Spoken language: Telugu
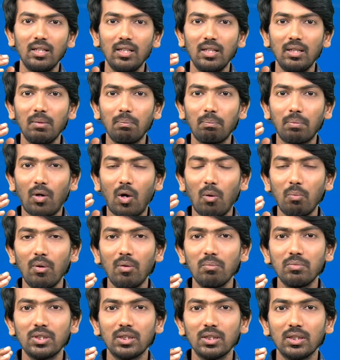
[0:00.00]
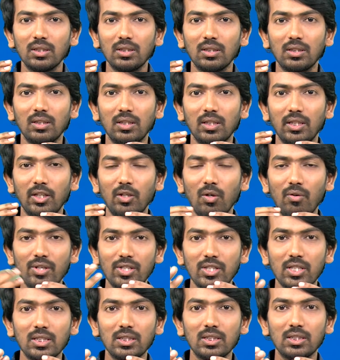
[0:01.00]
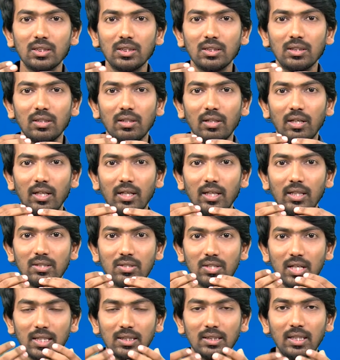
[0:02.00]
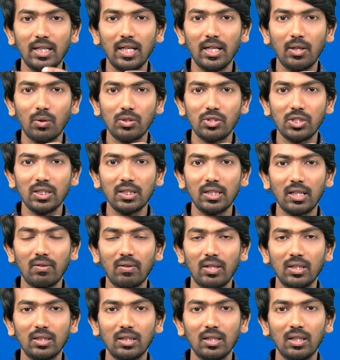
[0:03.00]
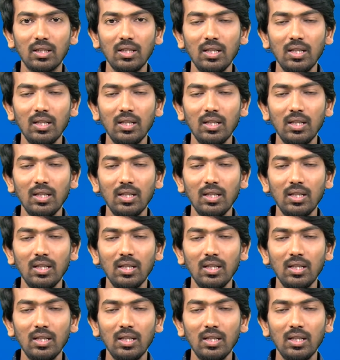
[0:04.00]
ఈ ప్రాబ్లమ్స్ ఇన్నోవేషన్స్ ఈ స్టేజ్ దగ్గరికి వచ్చిన తర్వాత